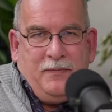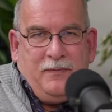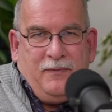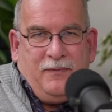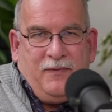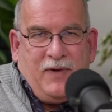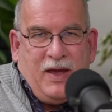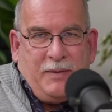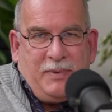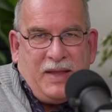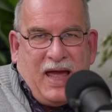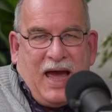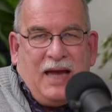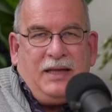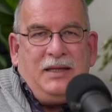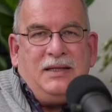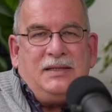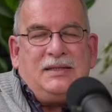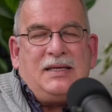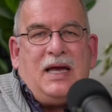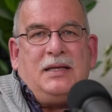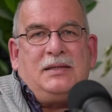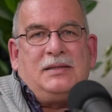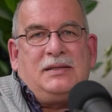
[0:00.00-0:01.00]
wir haben
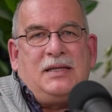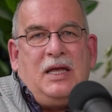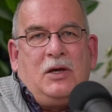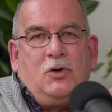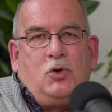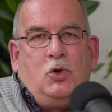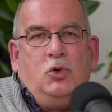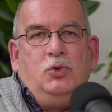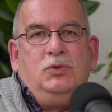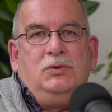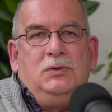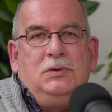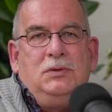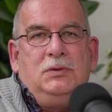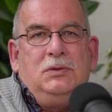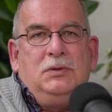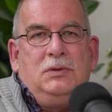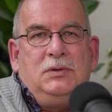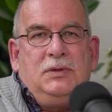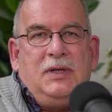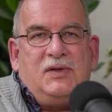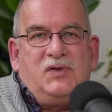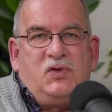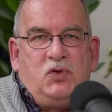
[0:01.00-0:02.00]
einerseits den
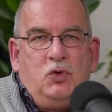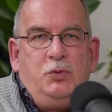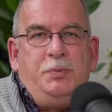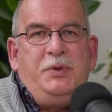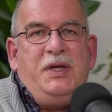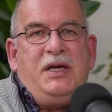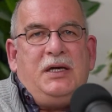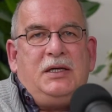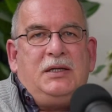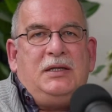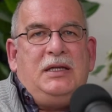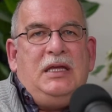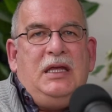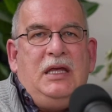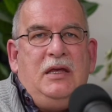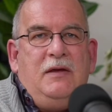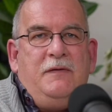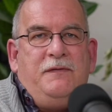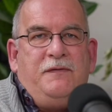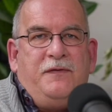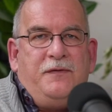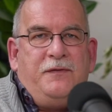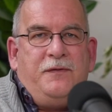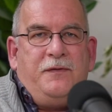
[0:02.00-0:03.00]
Kunden, der
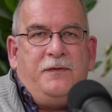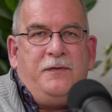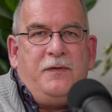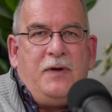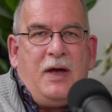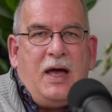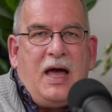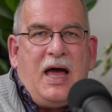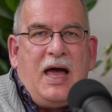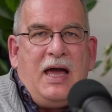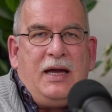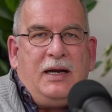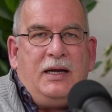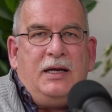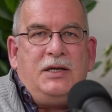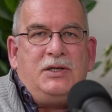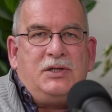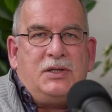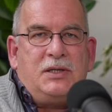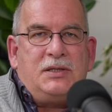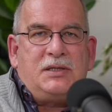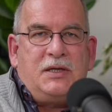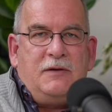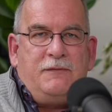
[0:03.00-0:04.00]
subjektiv
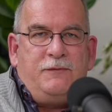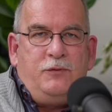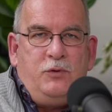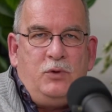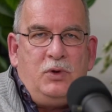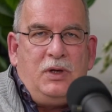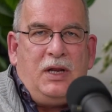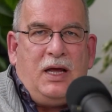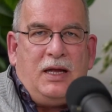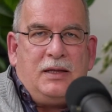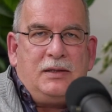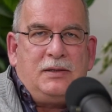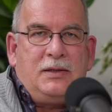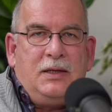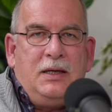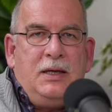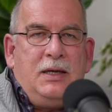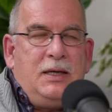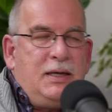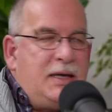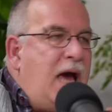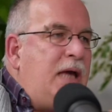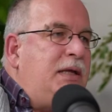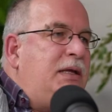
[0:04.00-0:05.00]
eigentlich das Gefühl hat,
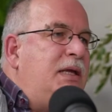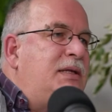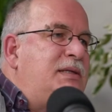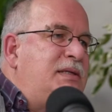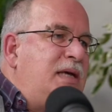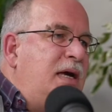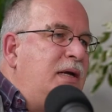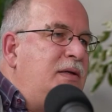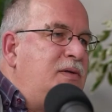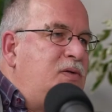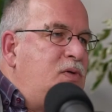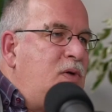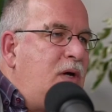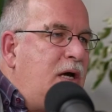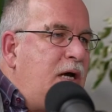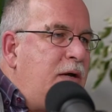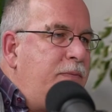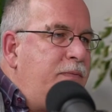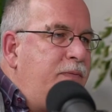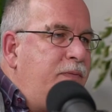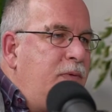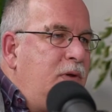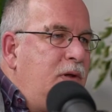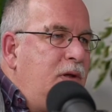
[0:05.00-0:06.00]
keine Zeit zu
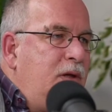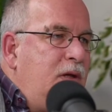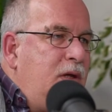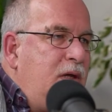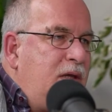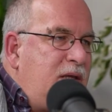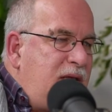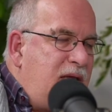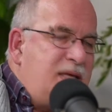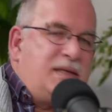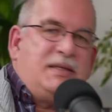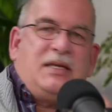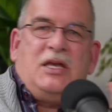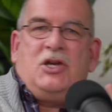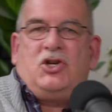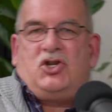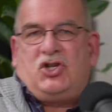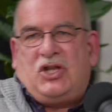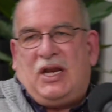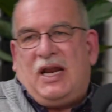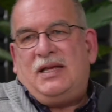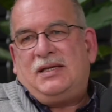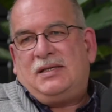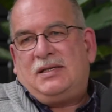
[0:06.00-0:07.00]
haben der ist
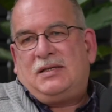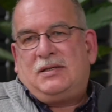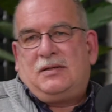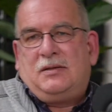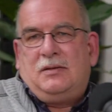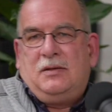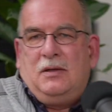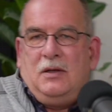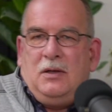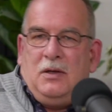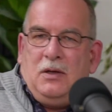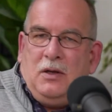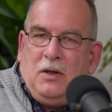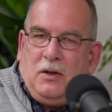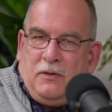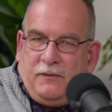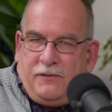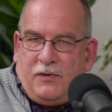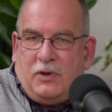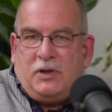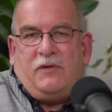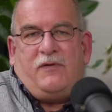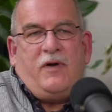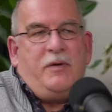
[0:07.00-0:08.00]
gestresst
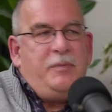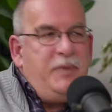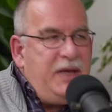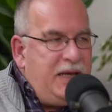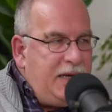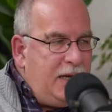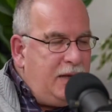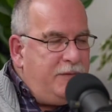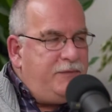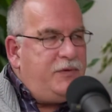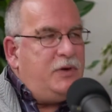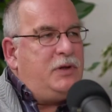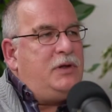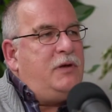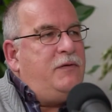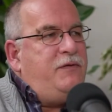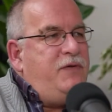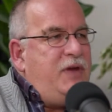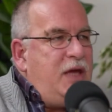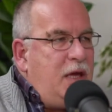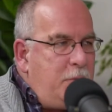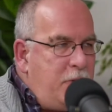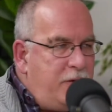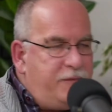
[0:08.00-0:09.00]
von der Familie, von der
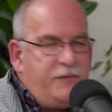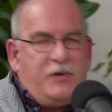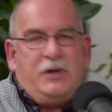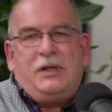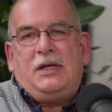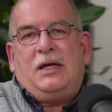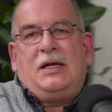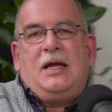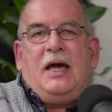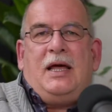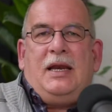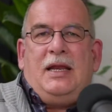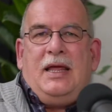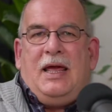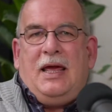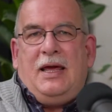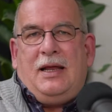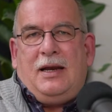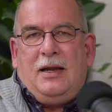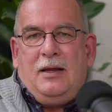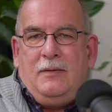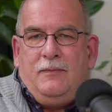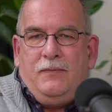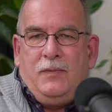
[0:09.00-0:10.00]
Firma, von der
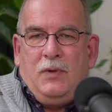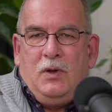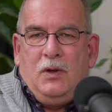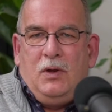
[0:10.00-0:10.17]
Karriere.